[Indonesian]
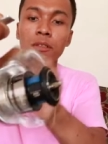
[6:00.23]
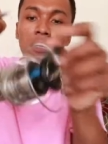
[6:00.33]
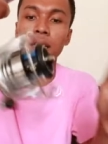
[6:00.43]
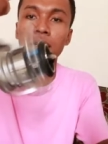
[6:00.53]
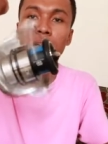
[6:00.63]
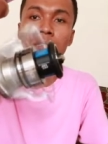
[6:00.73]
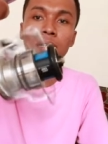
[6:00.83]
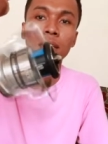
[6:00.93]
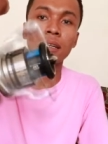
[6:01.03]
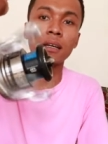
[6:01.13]
putar gini aja
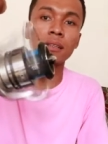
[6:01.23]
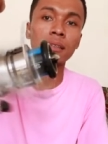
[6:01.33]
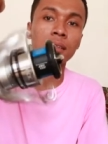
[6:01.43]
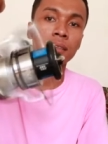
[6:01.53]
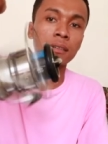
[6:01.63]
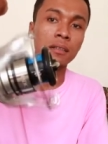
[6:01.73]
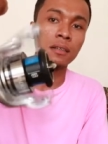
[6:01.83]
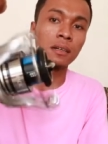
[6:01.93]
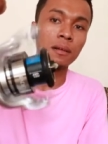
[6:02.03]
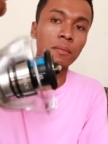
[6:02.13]
lihat
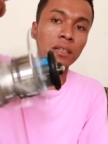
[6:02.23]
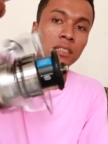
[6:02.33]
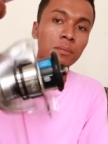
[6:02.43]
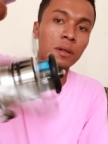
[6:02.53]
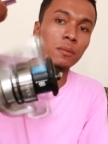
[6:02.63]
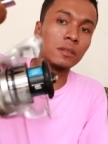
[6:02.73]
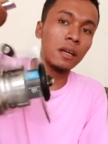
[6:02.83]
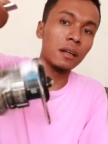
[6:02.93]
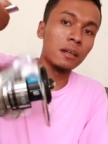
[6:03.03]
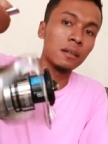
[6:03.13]
ya, masih berputar
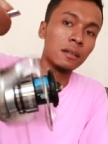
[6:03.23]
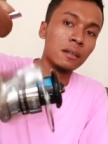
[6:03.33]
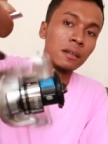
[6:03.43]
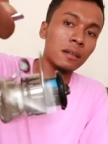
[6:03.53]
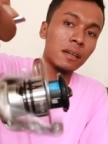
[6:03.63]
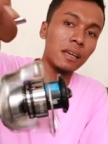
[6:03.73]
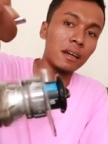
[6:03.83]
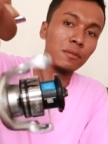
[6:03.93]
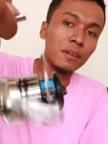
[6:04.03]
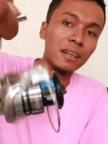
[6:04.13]
ya
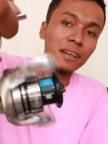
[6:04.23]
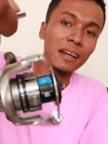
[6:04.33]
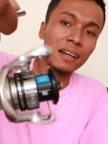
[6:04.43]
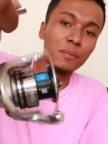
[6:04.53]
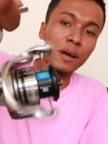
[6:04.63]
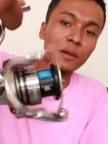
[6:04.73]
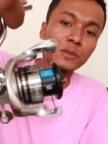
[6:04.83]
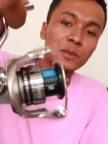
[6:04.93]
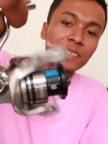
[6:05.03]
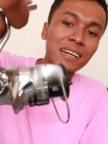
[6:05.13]
mungkin karena baru
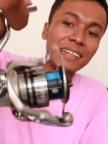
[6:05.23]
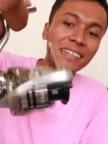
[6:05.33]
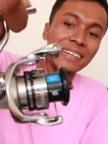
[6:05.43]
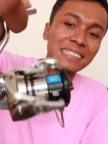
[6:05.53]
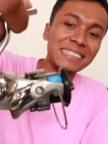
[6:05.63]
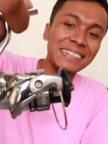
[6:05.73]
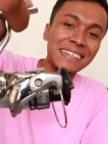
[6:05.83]
juga ini guys